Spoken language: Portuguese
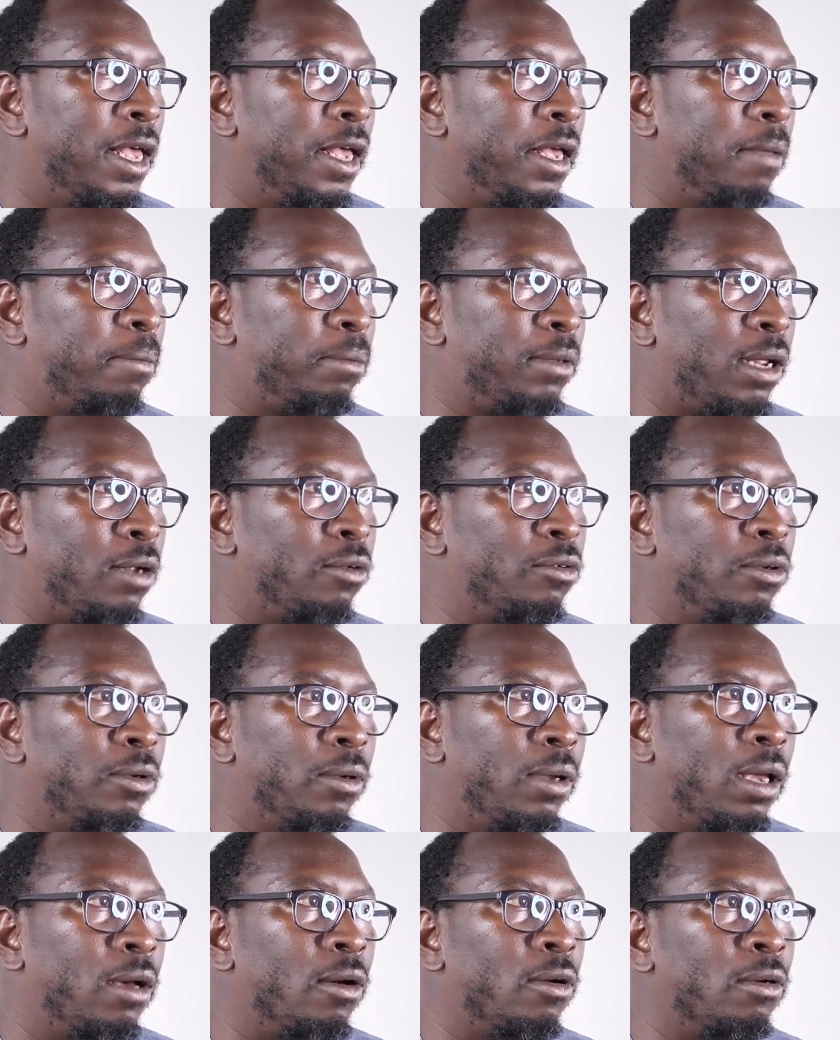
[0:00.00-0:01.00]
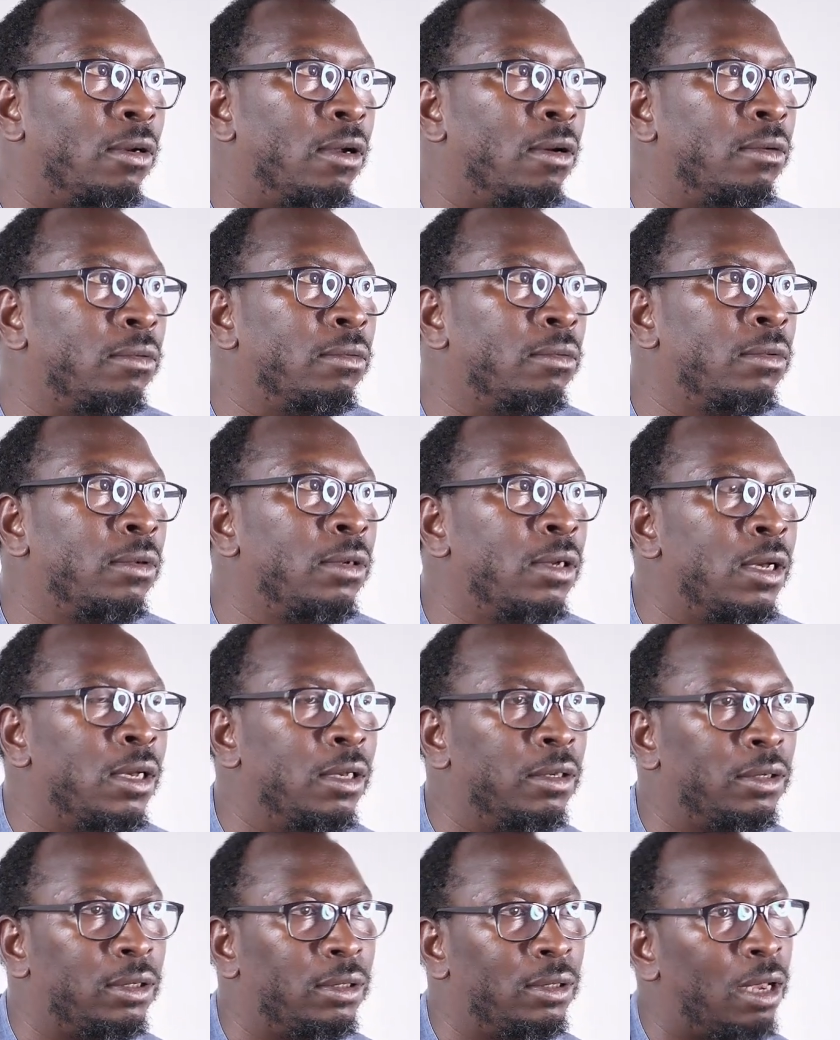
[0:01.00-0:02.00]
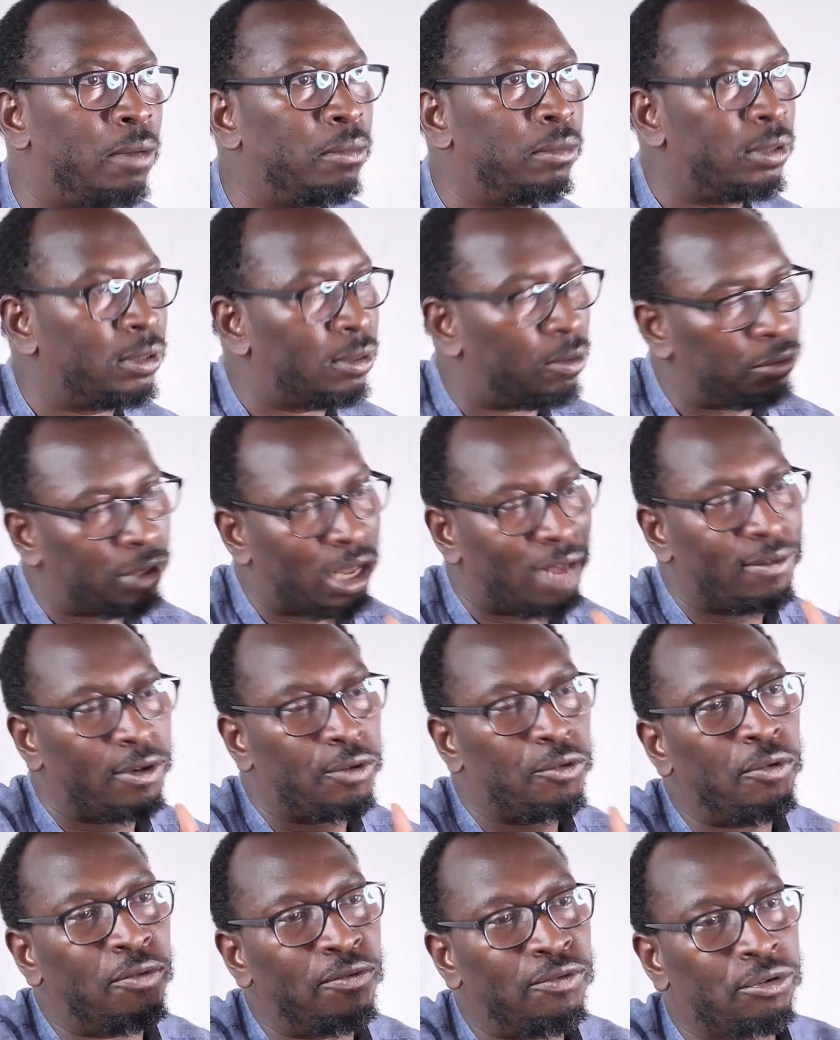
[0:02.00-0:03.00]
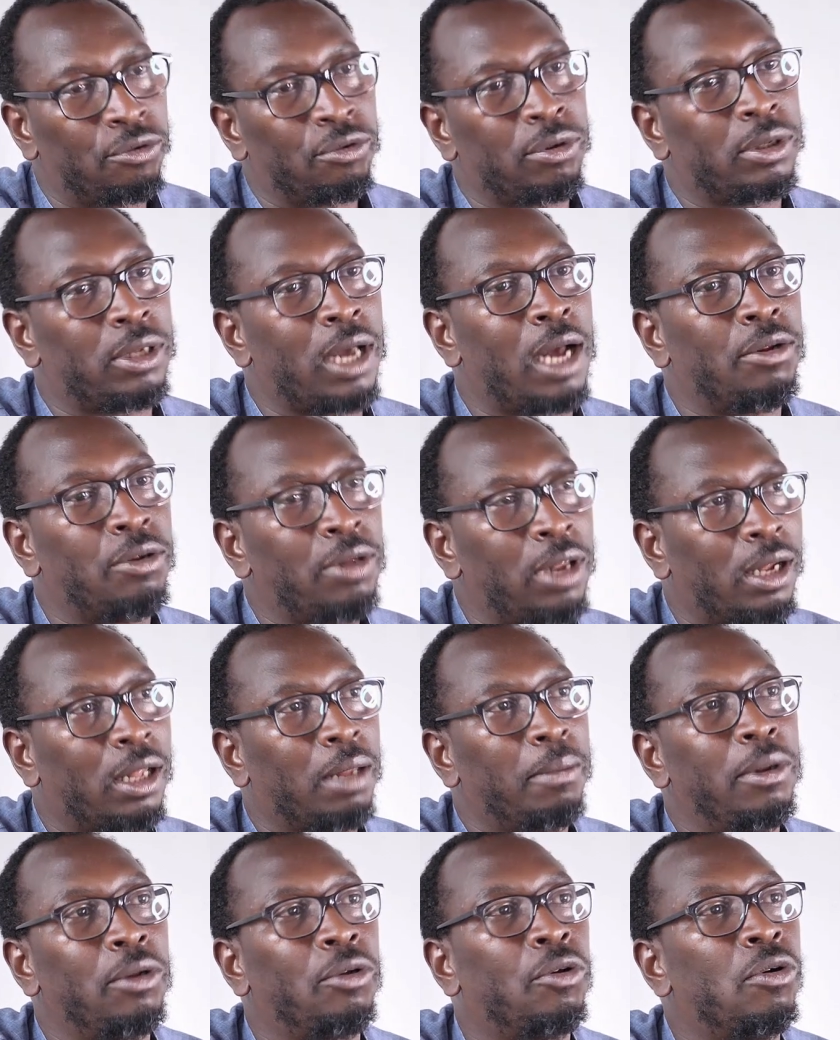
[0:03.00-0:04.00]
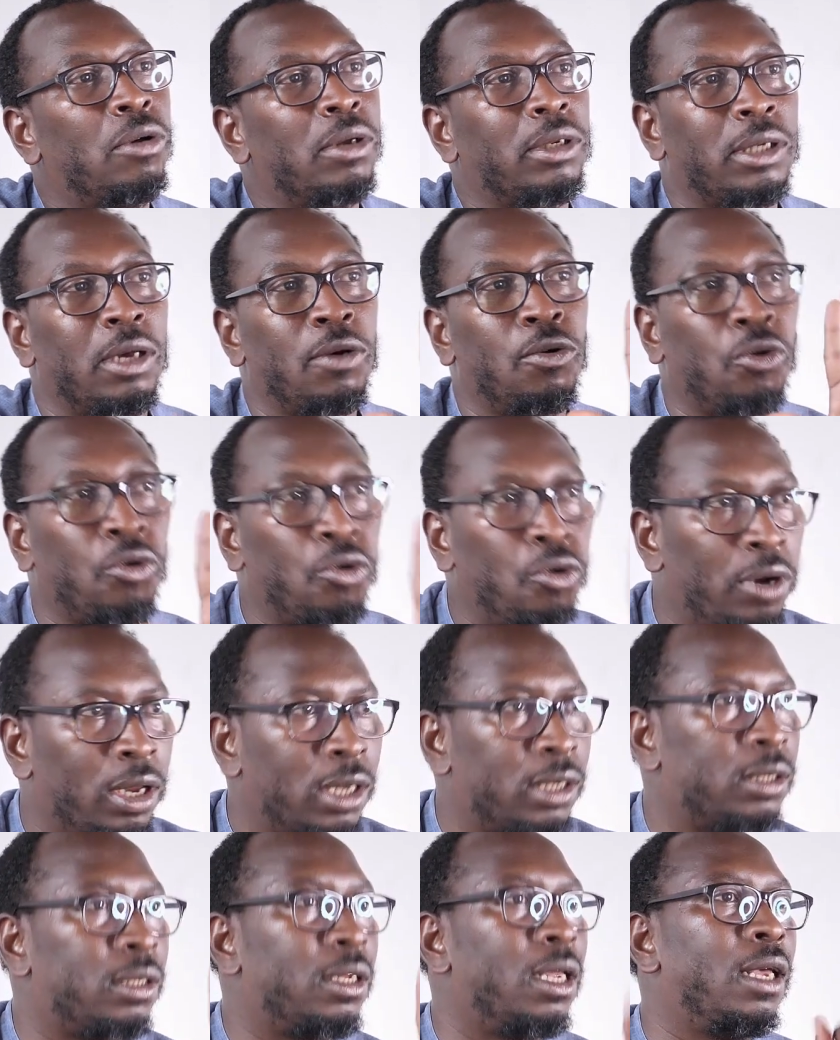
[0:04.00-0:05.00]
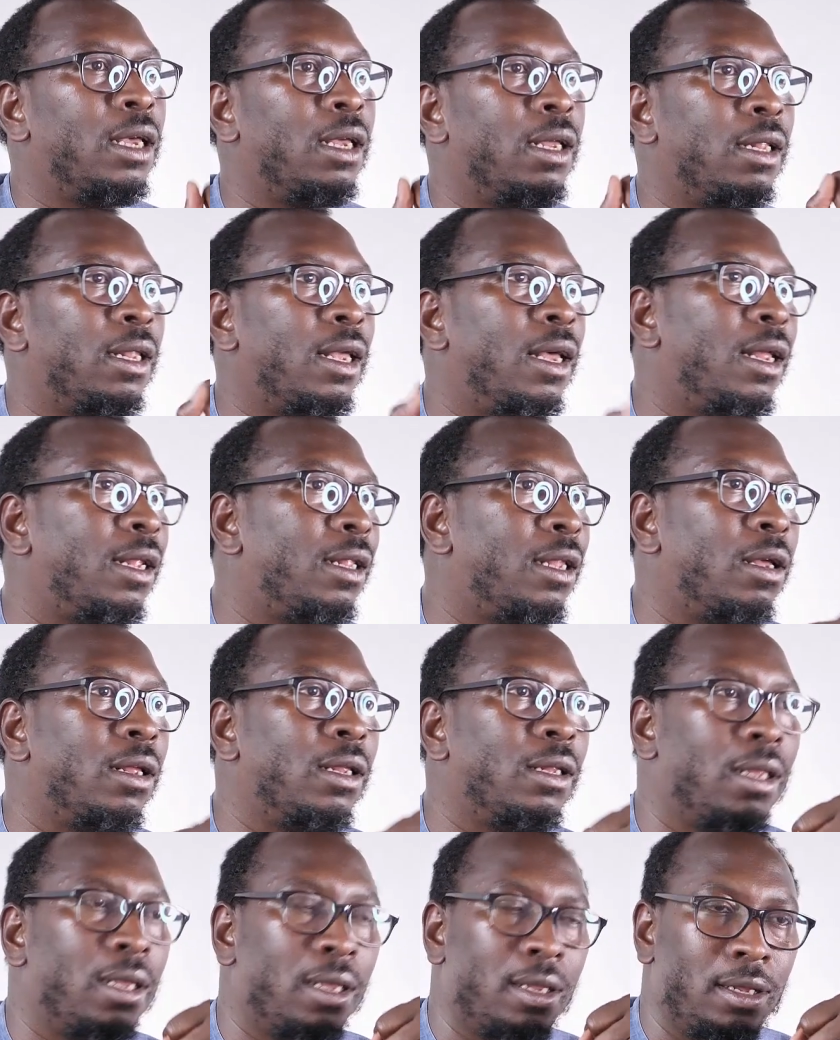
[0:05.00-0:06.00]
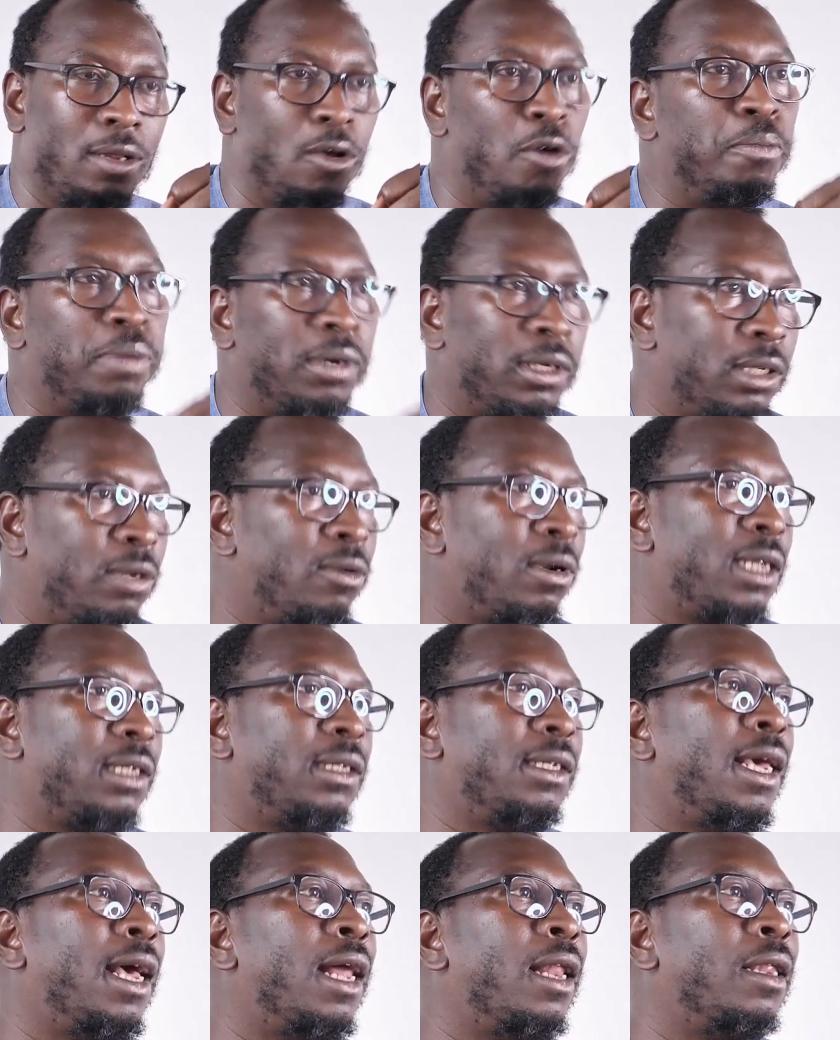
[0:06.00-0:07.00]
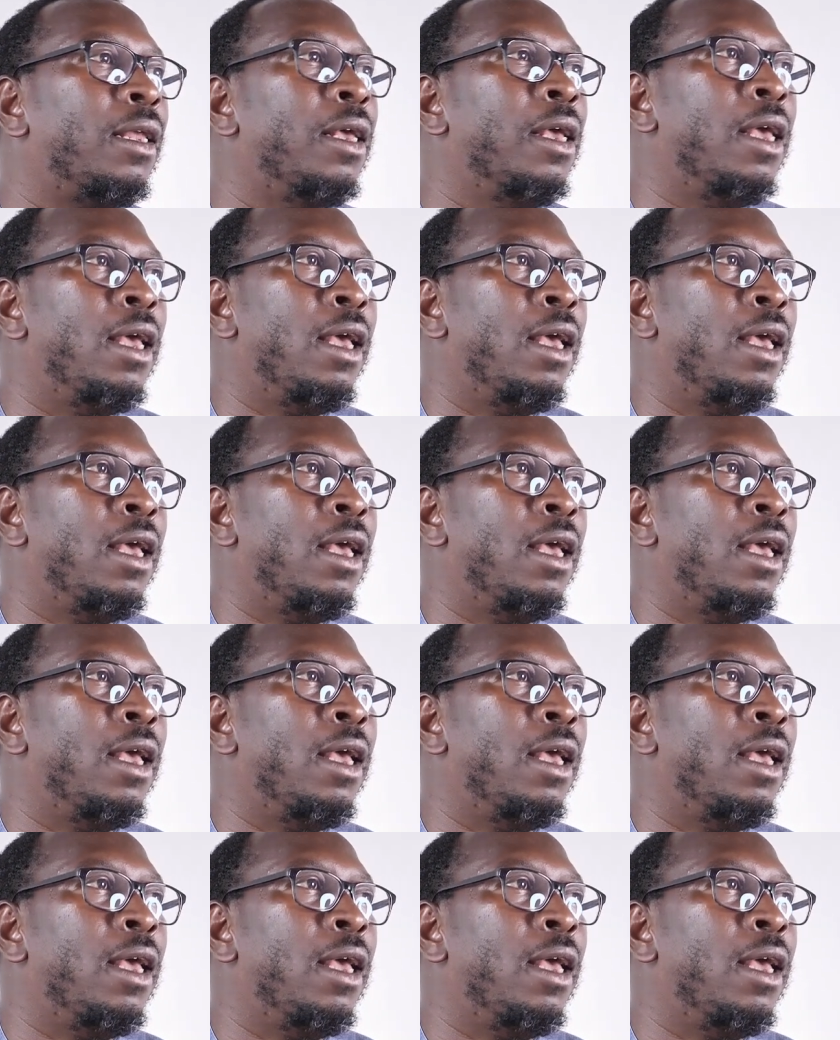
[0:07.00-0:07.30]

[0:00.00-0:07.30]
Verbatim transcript: Eh, portanto, eu não, não, não estava confrontado diretamente com as agruras da, da, da, da, da opressão racial.